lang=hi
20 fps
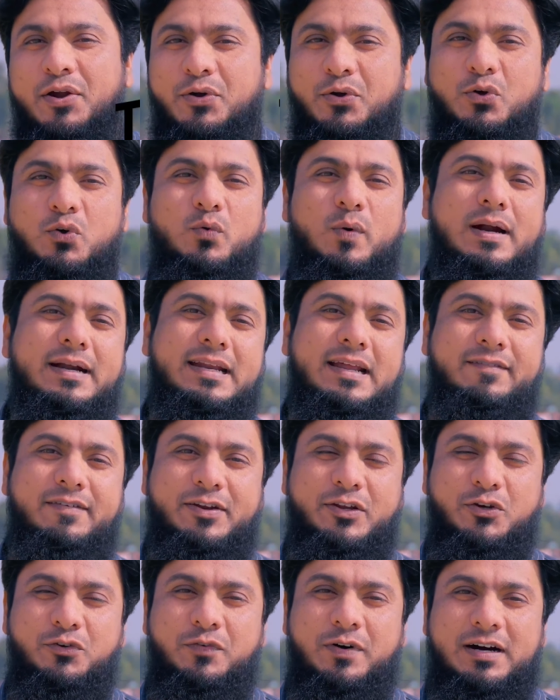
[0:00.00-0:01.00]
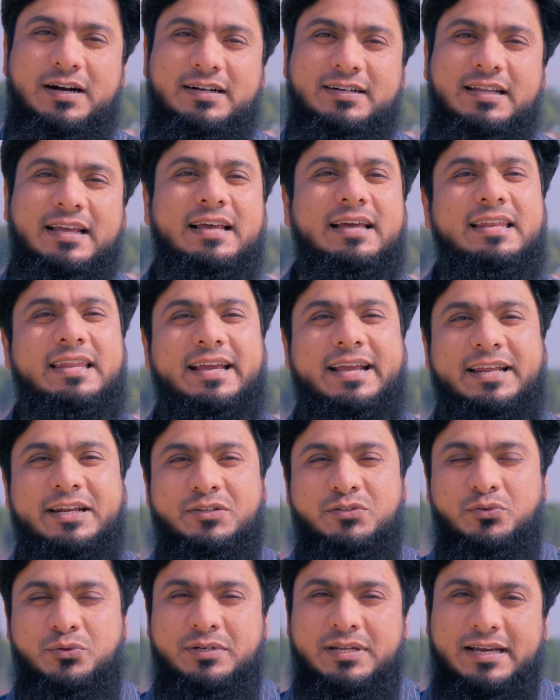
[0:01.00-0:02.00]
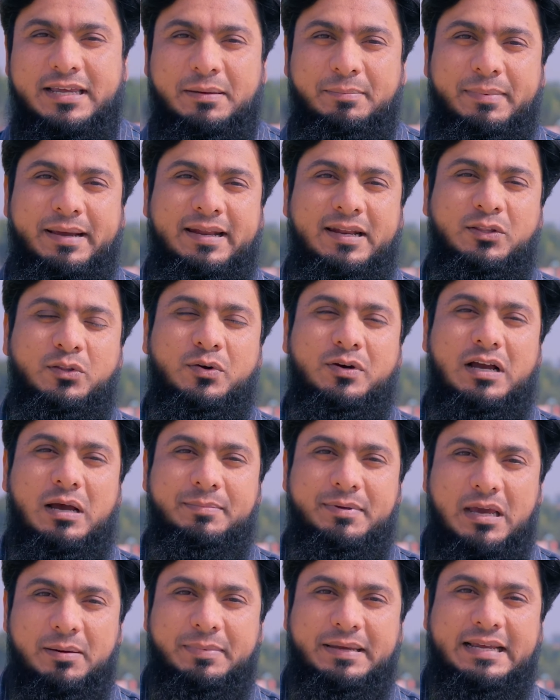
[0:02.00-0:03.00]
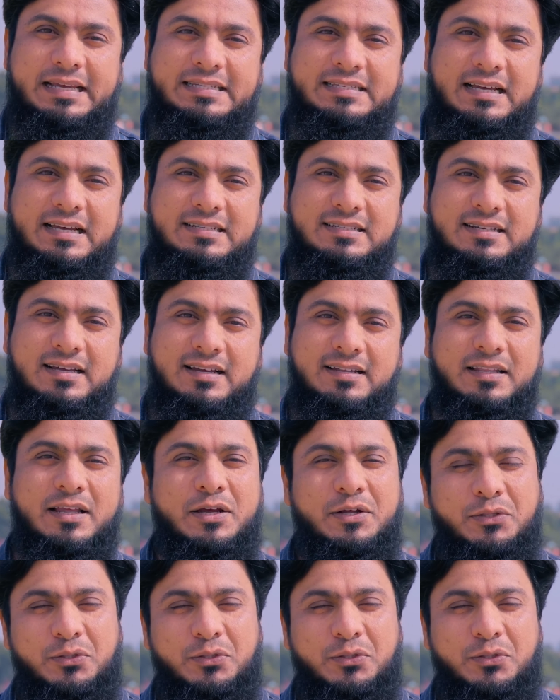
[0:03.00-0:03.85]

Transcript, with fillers: डू वट एवर यू वांट लेकिन इस दुनिया की मेहनत और कामयाबी के साथ साथ